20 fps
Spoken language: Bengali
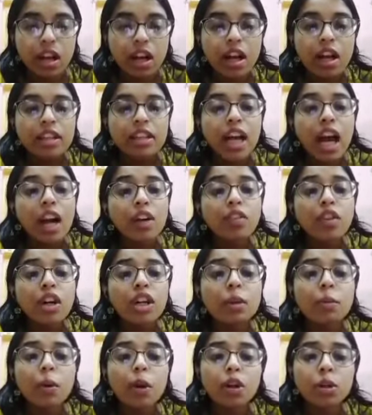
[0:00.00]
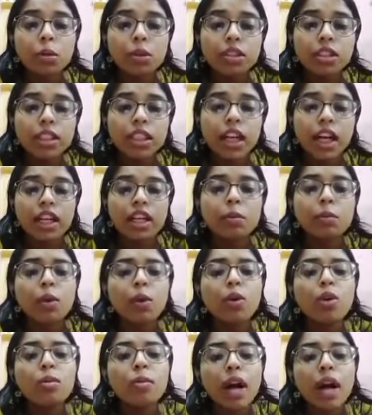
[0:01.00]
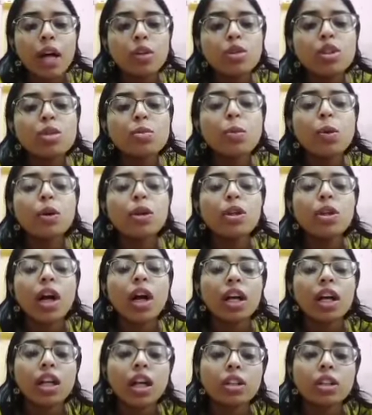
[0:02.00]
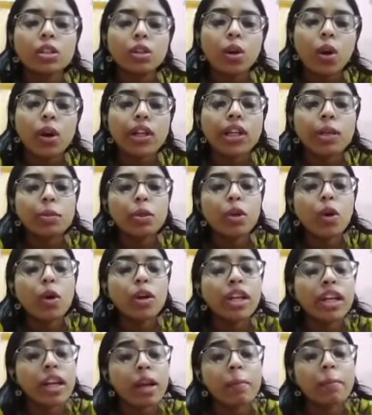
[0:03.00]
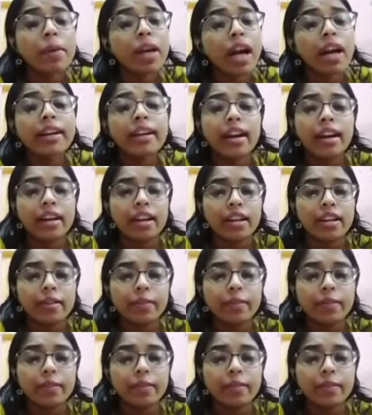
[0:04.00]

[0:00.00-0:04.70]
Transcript: তার ফলে পরবর্তীকালে বহু মানুষ পোলিও আক্রান্ত হন এবং অনেকে প্রাণ হারান